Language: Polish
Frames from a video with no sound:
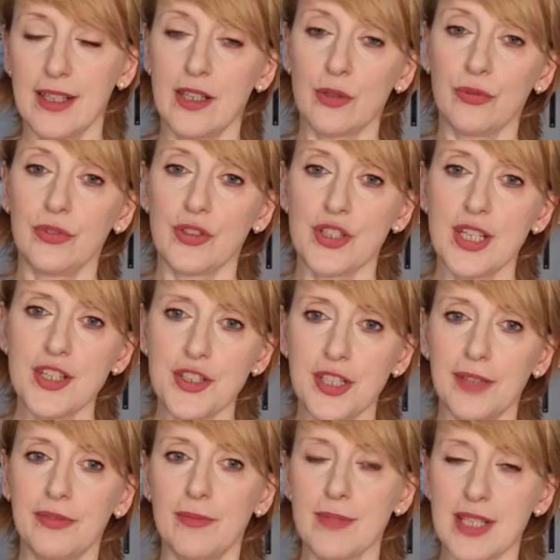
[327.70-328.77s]

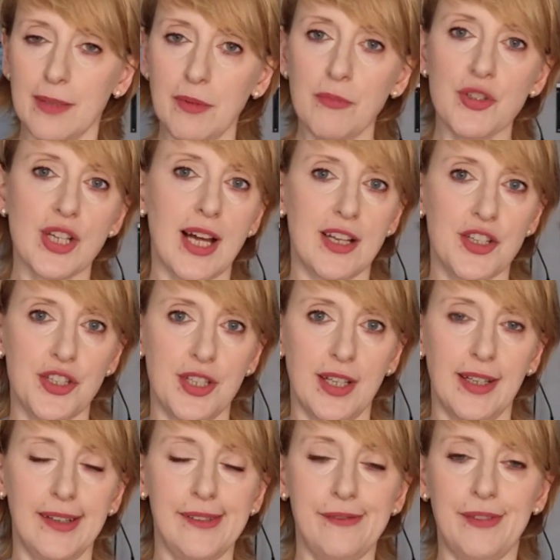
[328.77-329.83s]
Równocześnie w tym samym
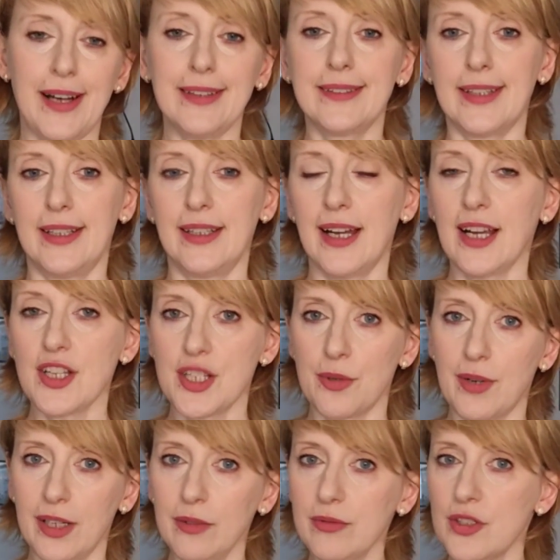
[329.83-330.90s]
czasie w Atenach
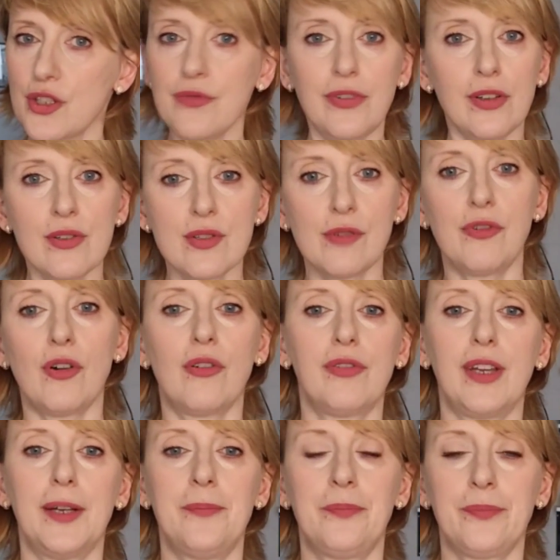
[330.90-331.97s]
działają też
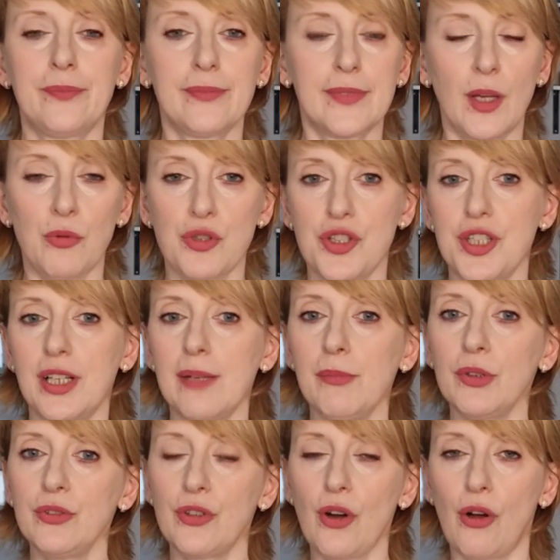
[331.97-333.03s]
filozofowie, nauczyciele
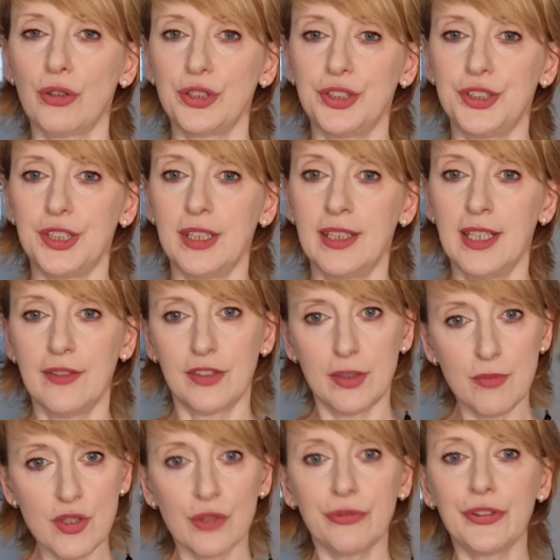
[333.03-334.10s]
mądrości, w
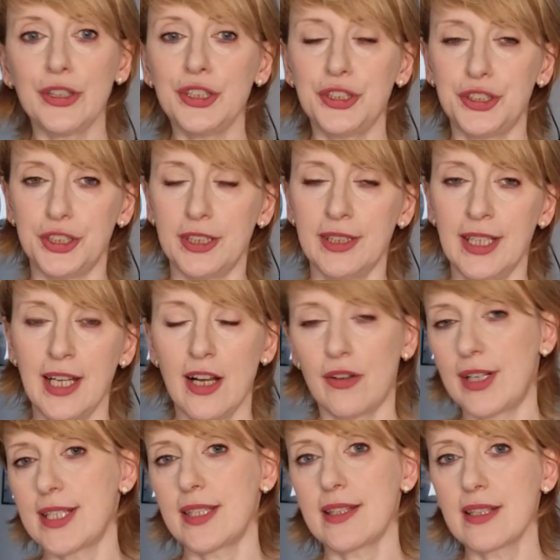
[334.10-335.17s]
tym sofiści
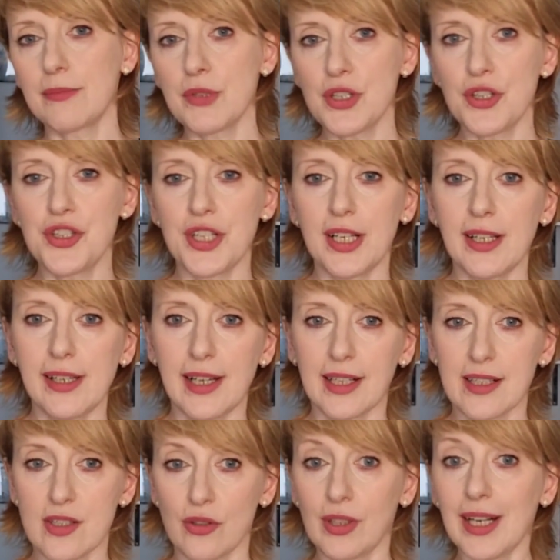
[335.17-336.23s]
oraz tacy myśliciele
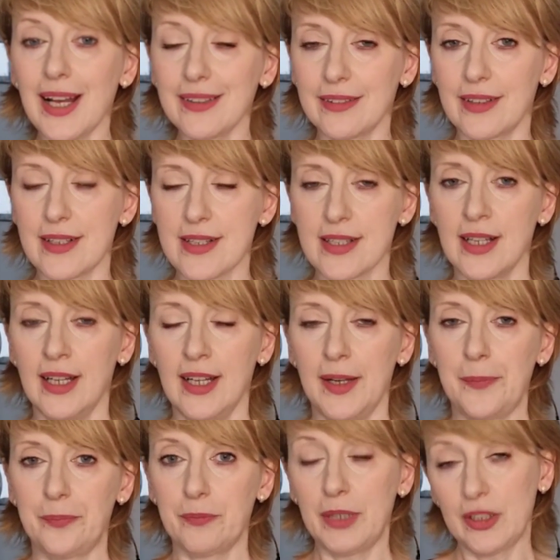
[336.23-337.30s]
jak Sokrates,
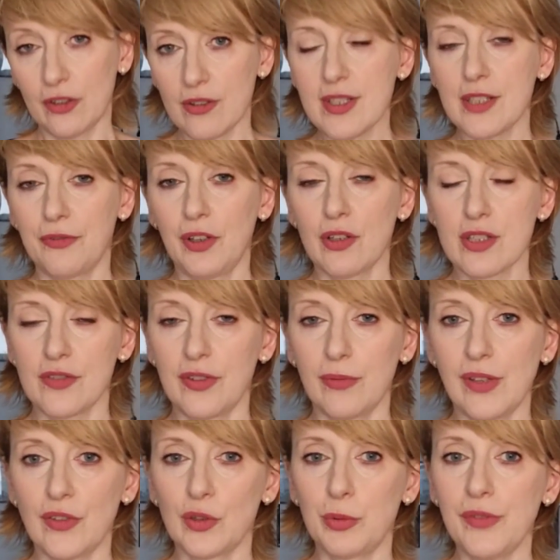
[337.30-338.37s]
będący filozofem
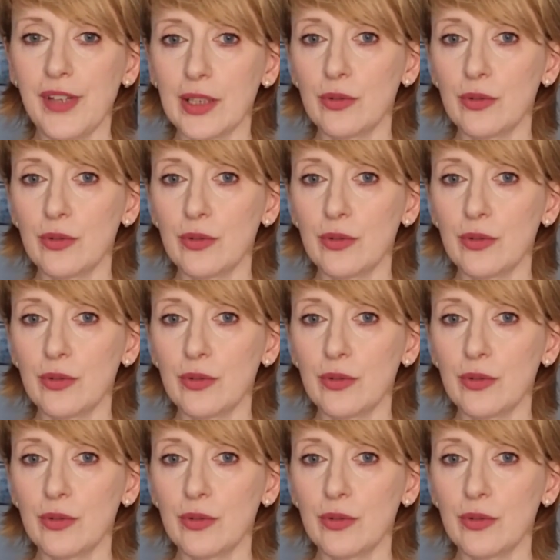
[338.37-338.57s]
niewątpliwie,